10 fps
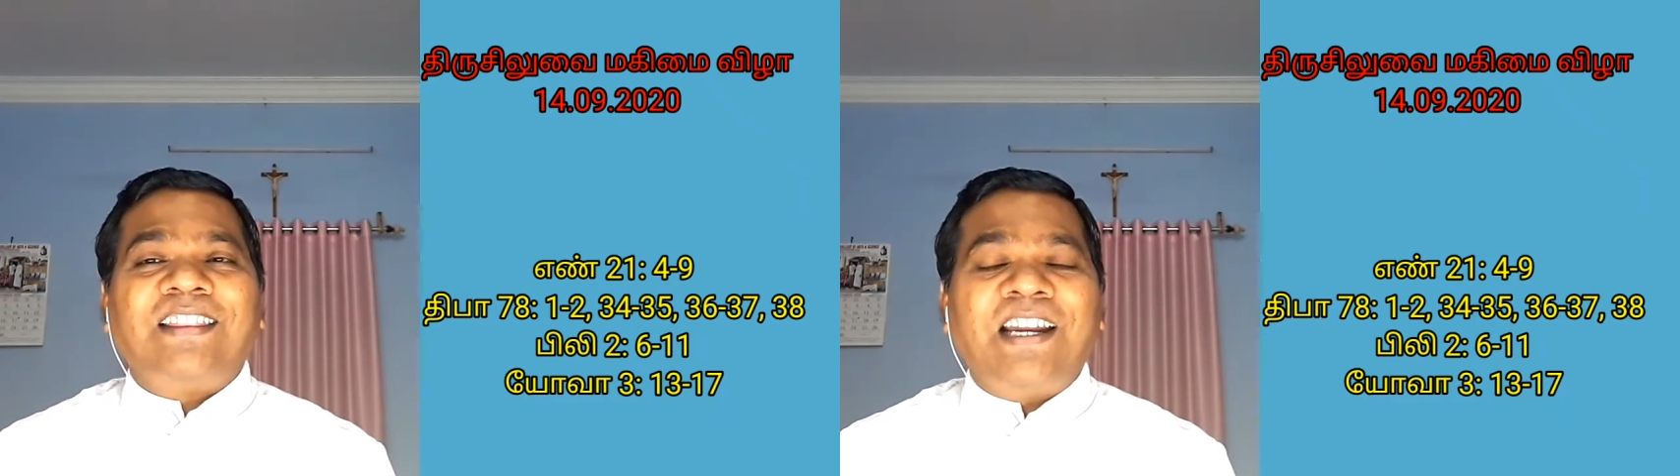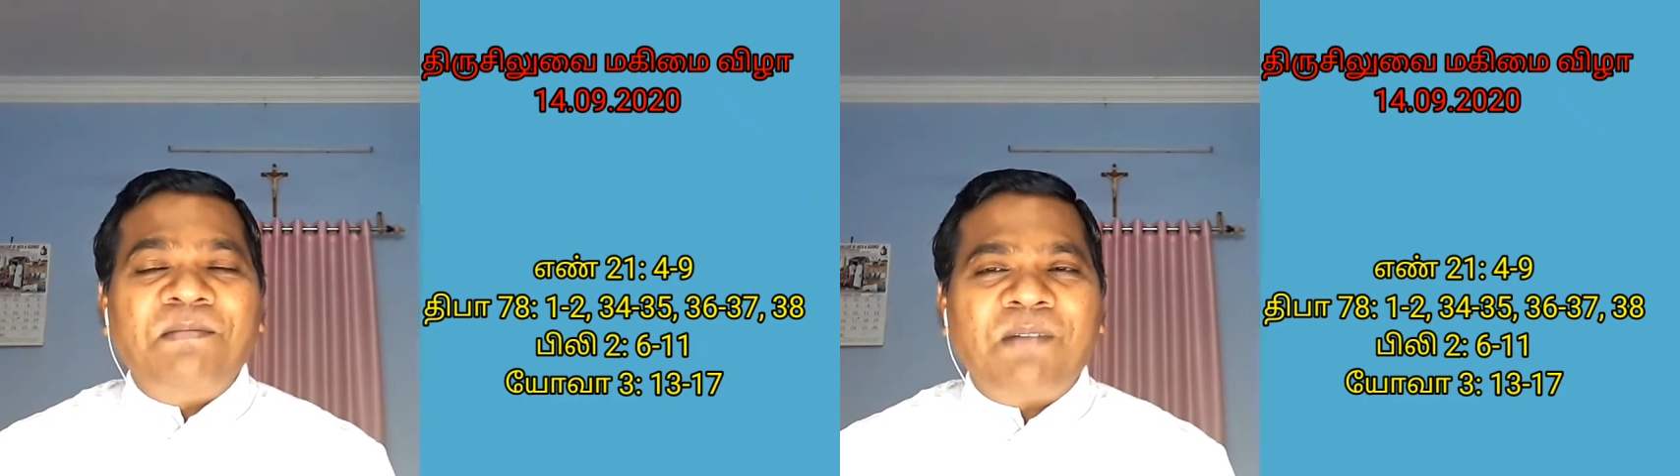
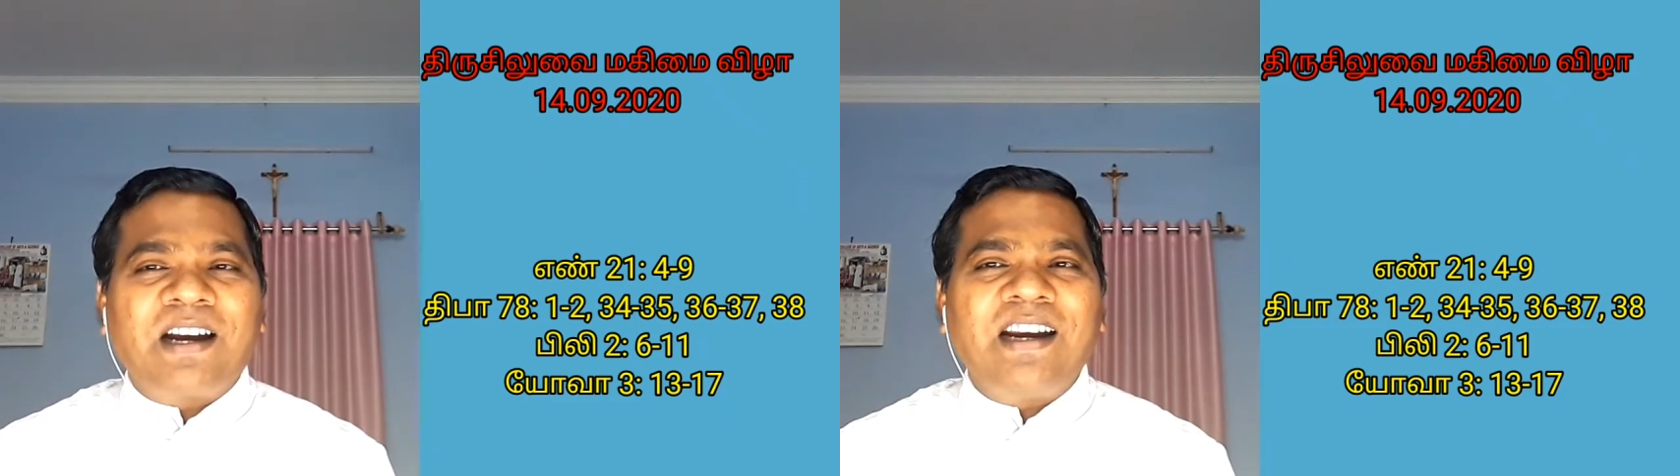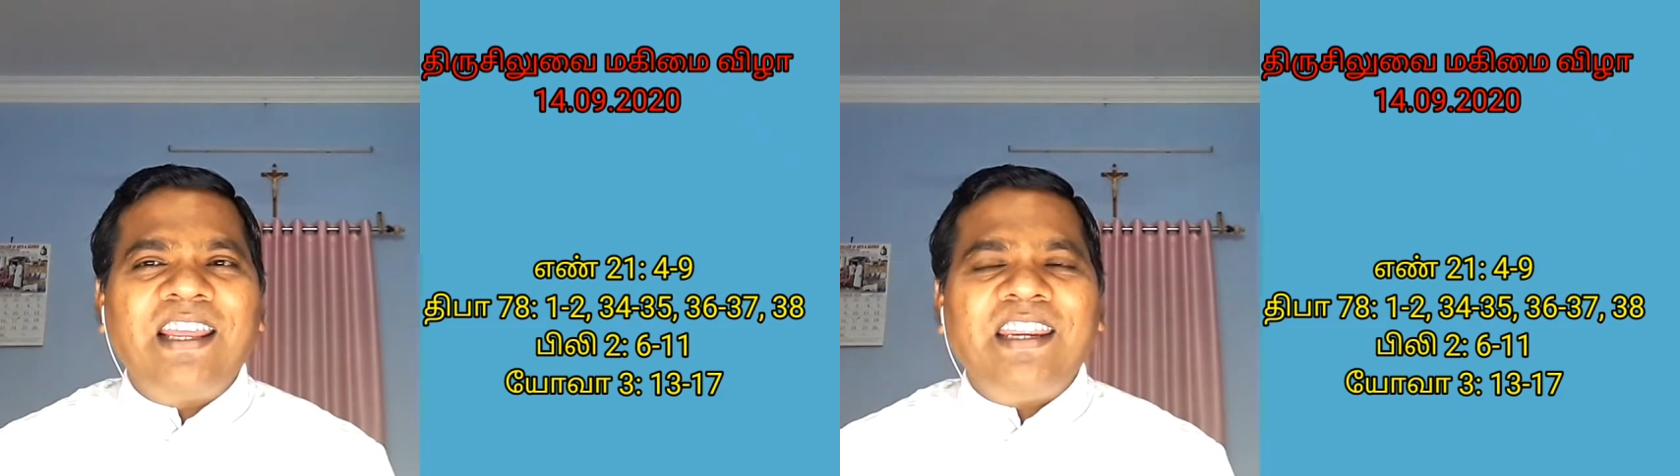தன்
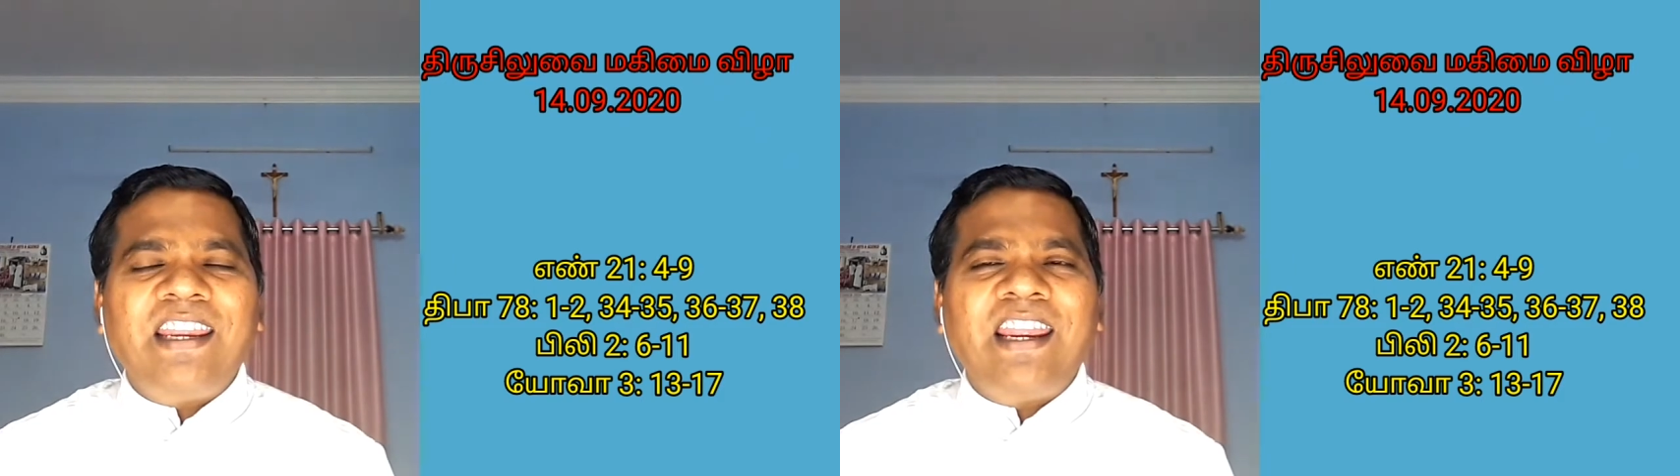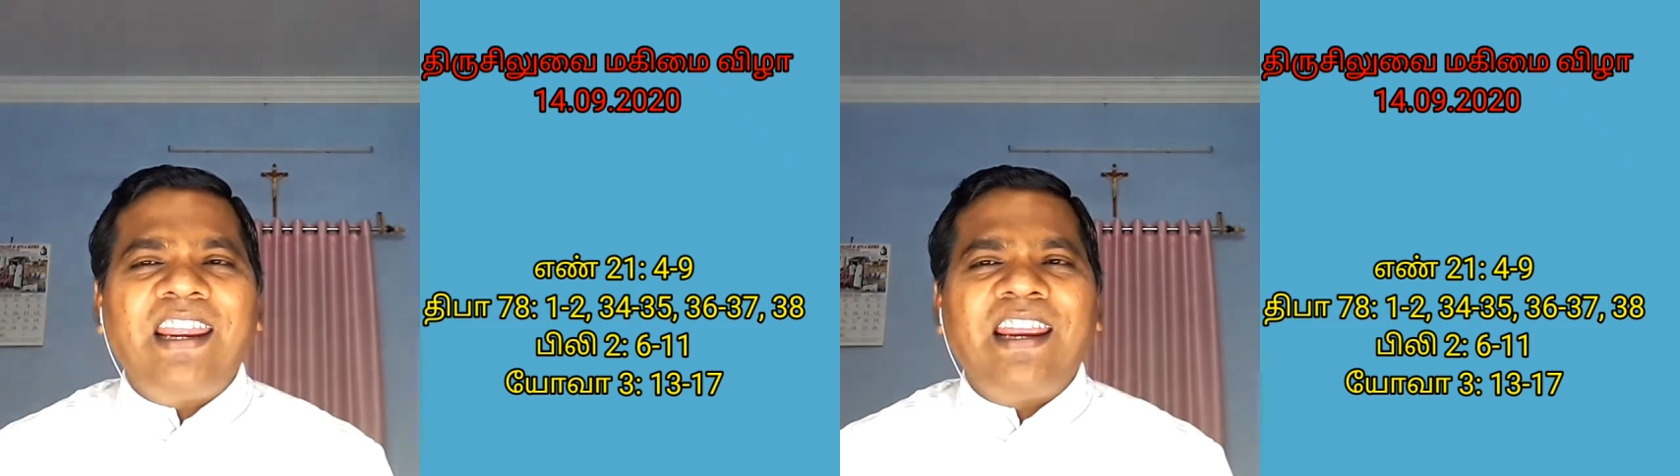மகனையே